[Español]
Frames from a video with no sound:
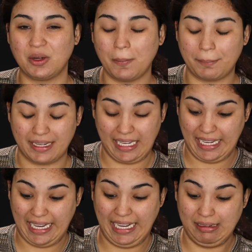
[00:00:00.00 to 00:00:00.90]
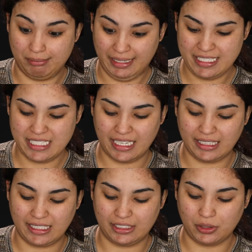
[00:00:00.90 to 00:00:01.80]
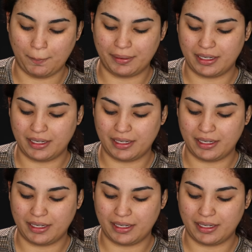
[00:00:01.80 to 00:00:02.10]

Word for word: que compré el más chiquitito